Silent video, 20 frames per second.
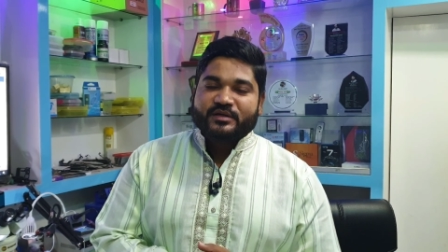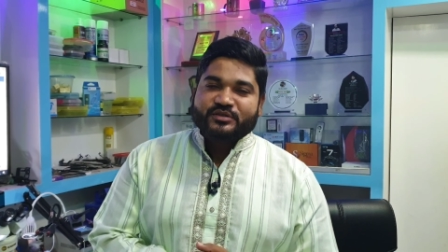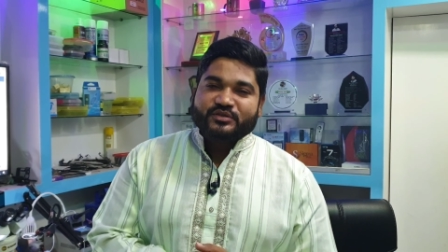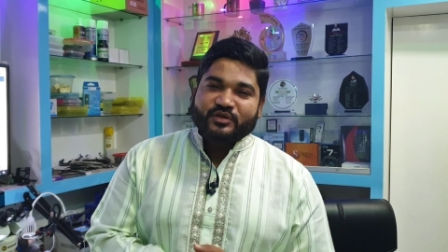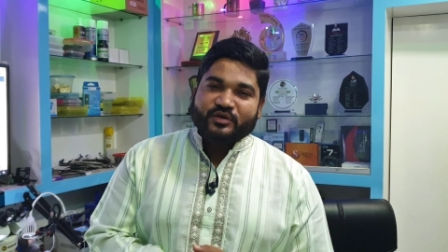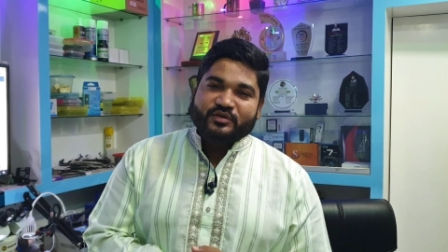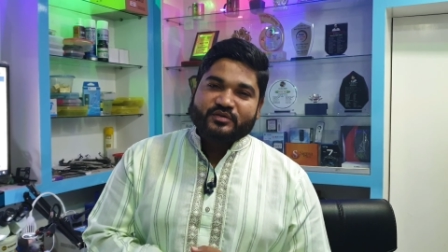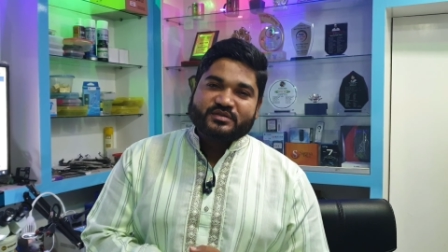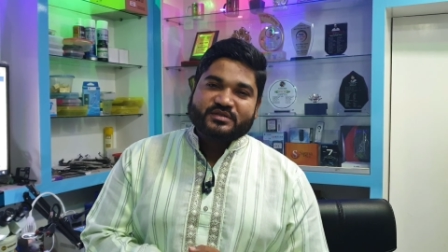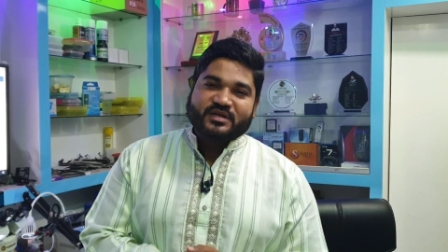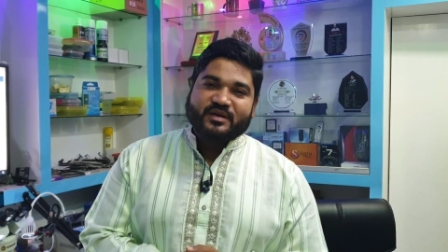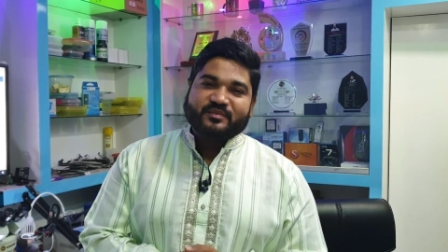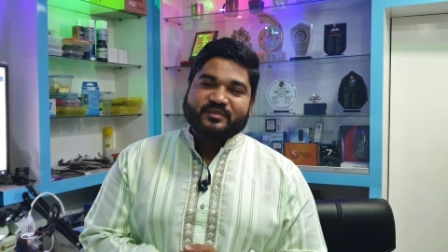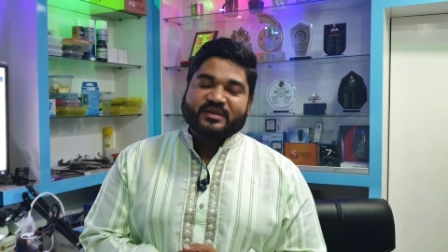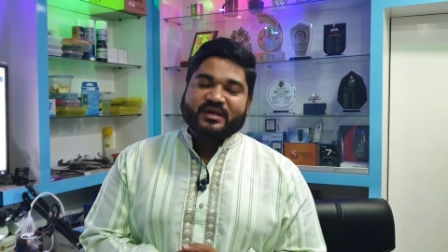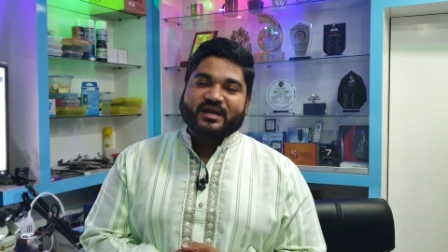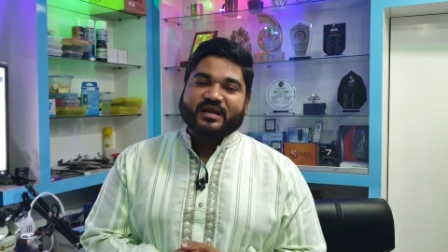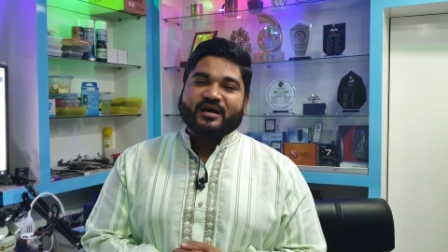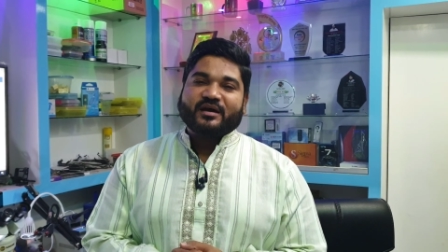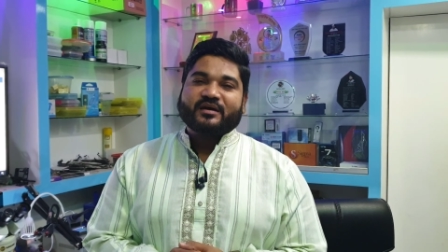সরঞ্জাম
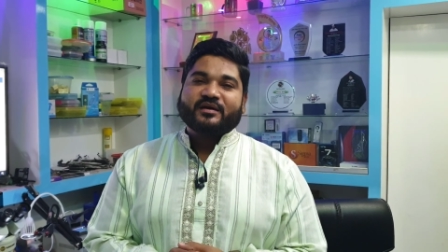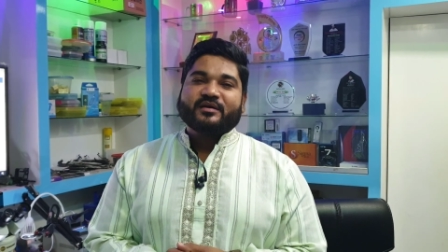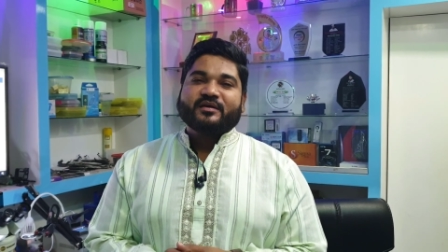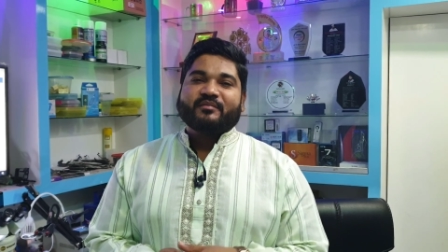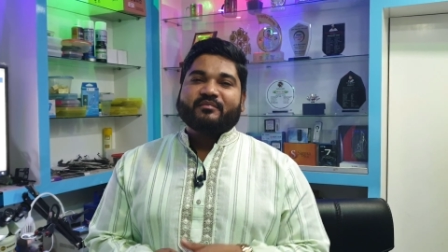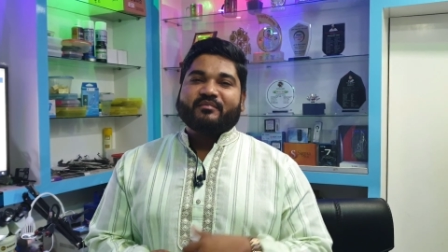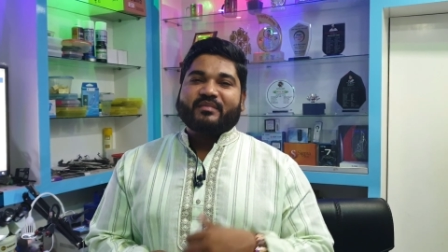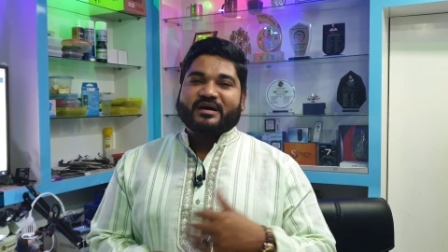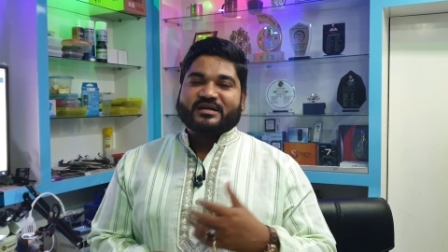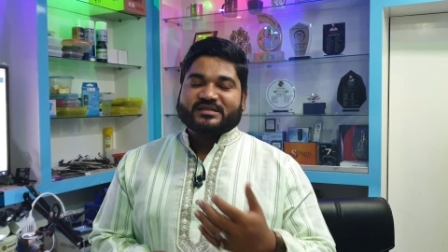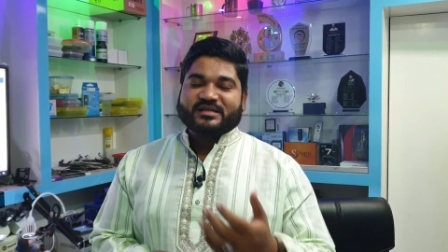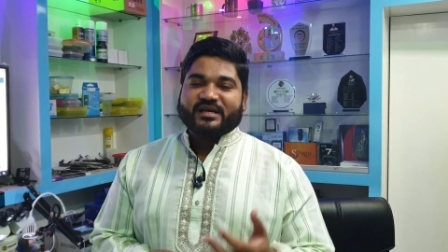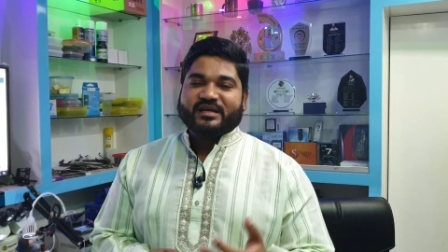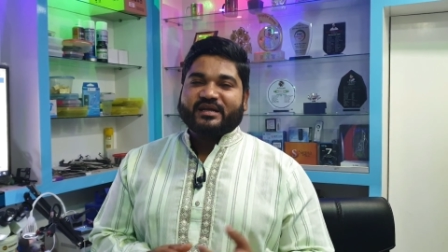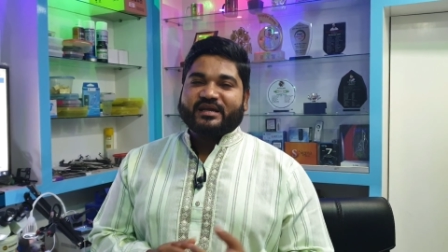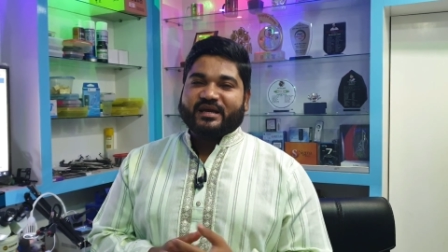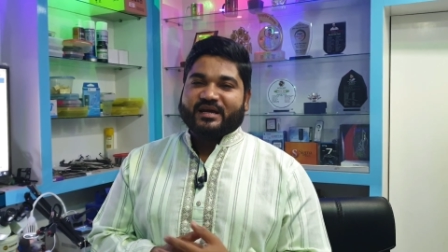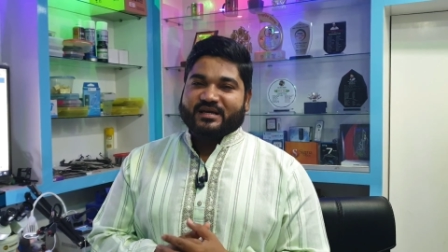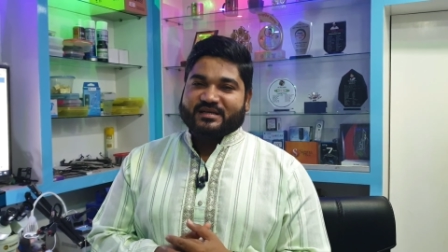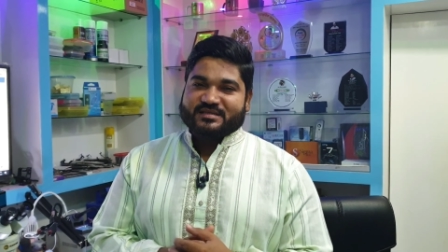তারা বাসায়
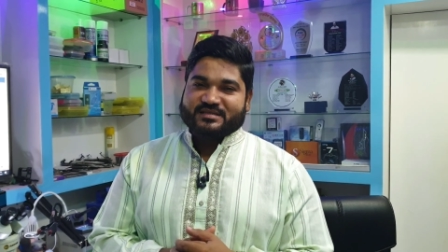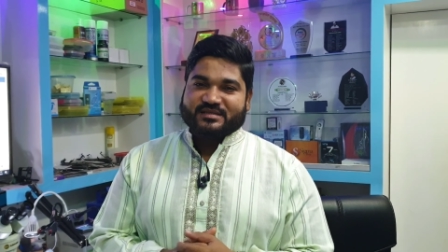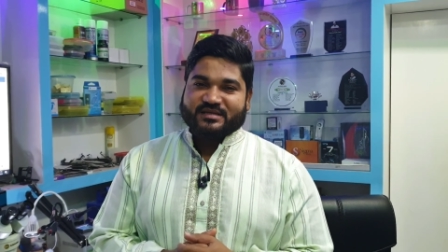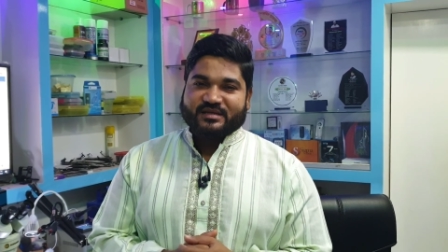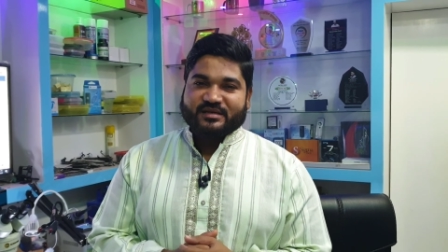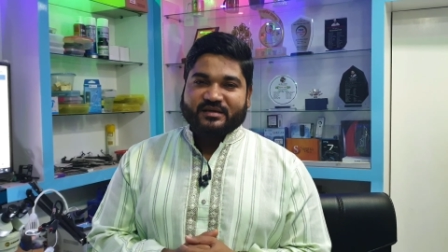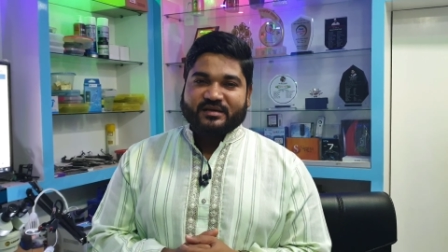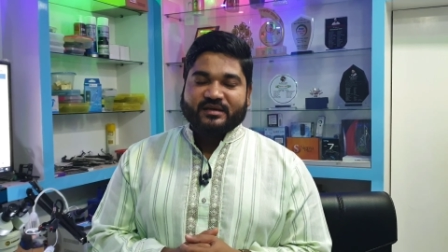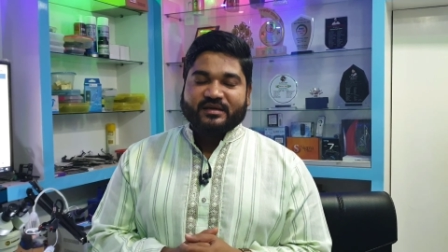নিয়ে আসছে